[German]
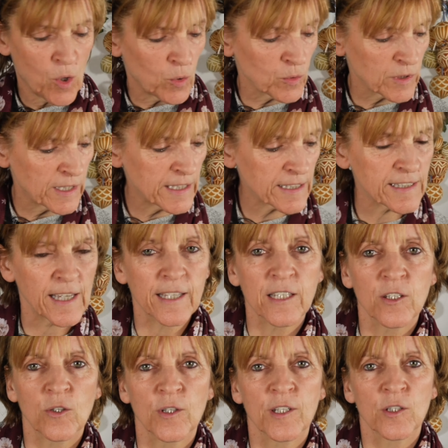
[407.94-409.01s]
Und hier
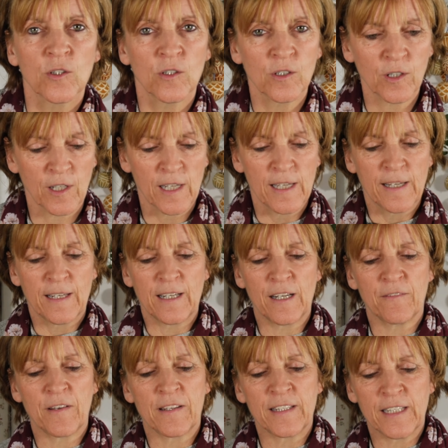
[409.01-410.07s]
zeige ich euch noch,
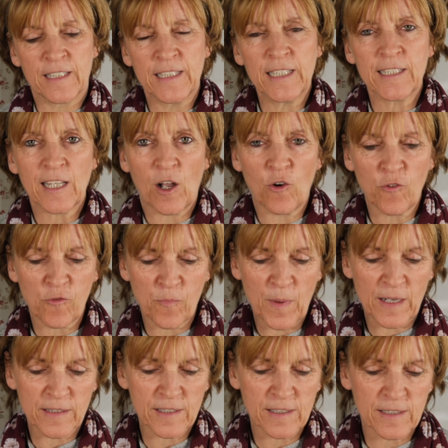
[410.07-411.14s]
äh, wenn ihr nicht
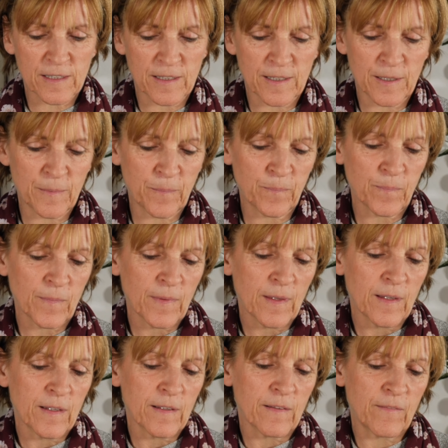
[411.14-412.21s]
aufpasst, ähm,
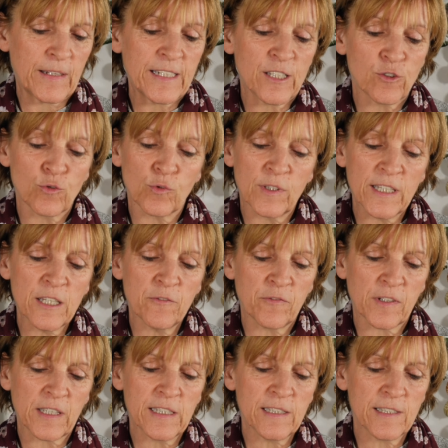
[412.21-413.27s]
wenn ihr zu
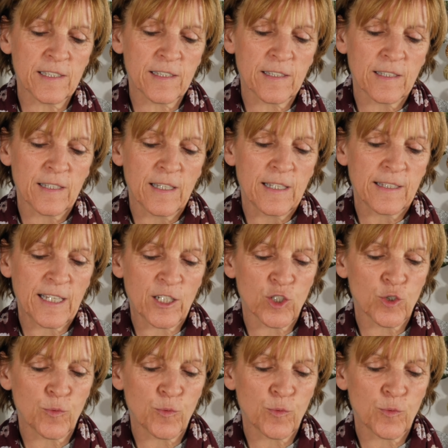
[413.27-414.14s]
tief ritzt, dann